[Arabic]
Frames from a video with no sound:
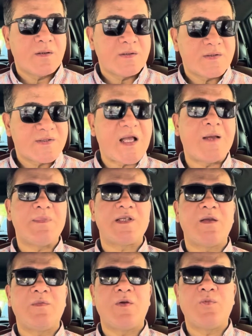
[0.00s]
سهم
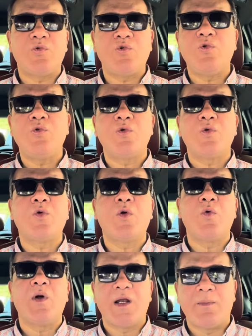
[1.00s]
زي ما بيقولوا
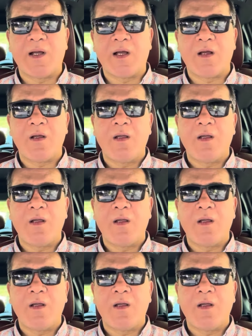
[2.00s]
جوه قلبها